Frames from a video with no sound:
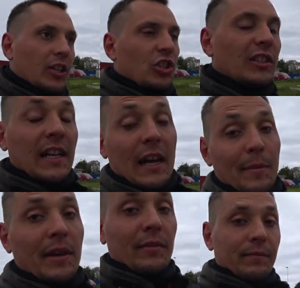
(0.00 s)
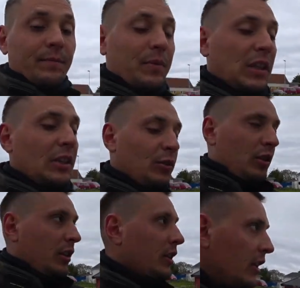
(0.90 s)
жалко камера передает
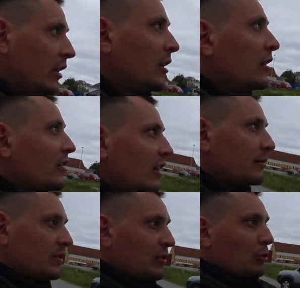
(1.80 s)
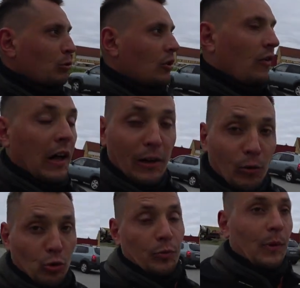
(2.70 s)
атмосферу только в
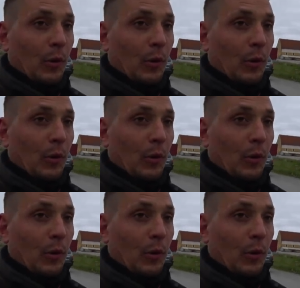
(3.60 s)
хорошую